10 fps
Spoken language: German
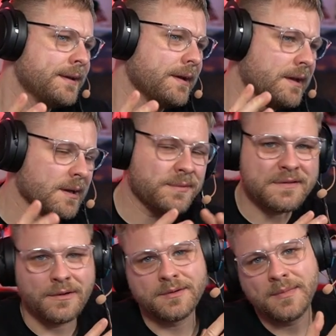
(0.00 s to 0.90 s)
Ich habe das
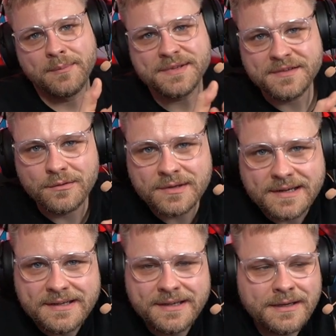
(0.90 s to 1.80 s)
heute mal ein bisschen
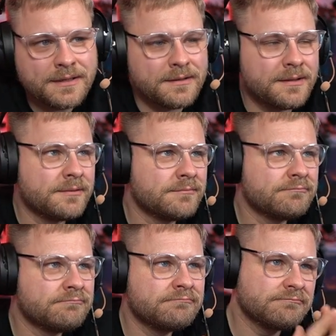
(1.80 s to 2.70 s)
untergliedert
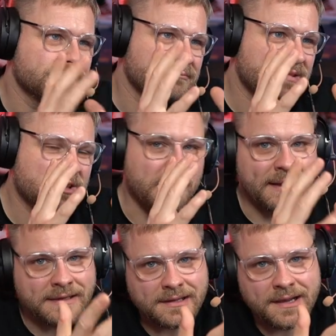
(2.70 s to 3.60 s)
in
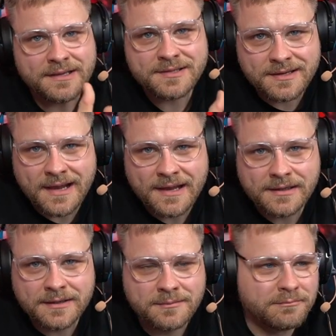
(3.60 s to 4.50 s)
zwei, drei
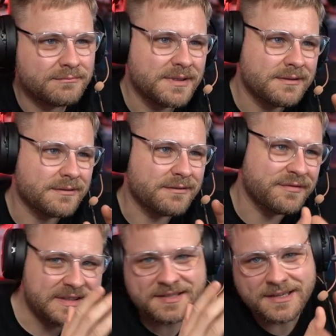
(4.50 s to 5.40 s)
Szenarien mit
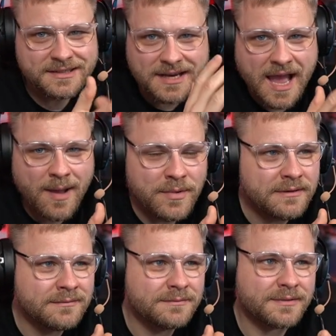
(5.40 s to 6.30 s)
witzigen
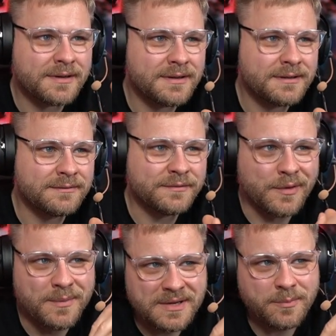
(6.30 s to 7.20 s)
Namen, weil für mich